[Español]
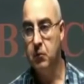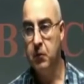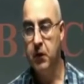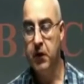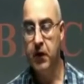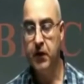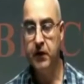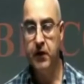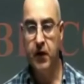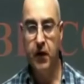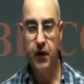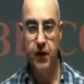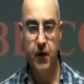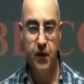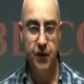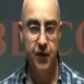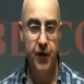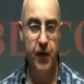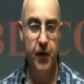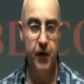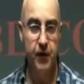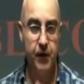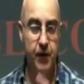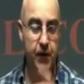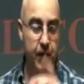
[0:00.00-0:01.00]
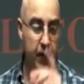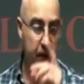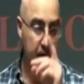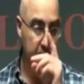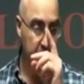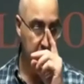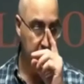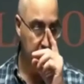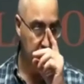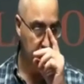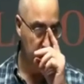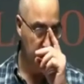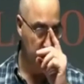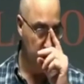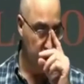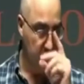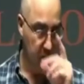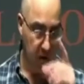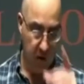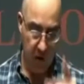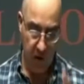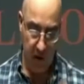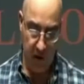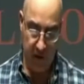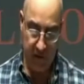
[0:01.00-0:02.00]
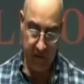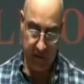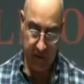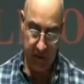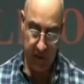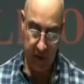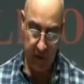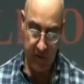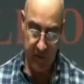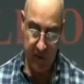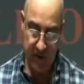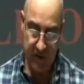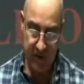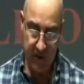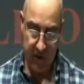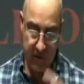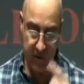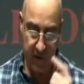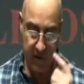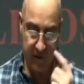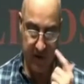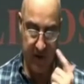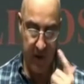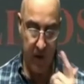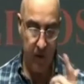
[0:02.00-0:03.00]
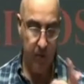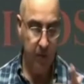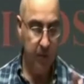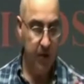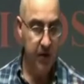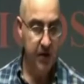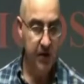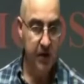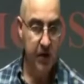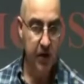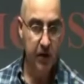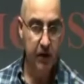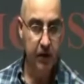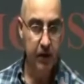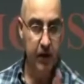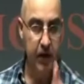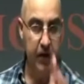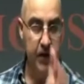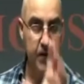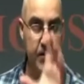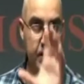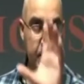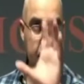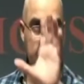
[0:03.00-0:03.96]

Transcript: Mirad qué diferencia entre la vista del salmista ante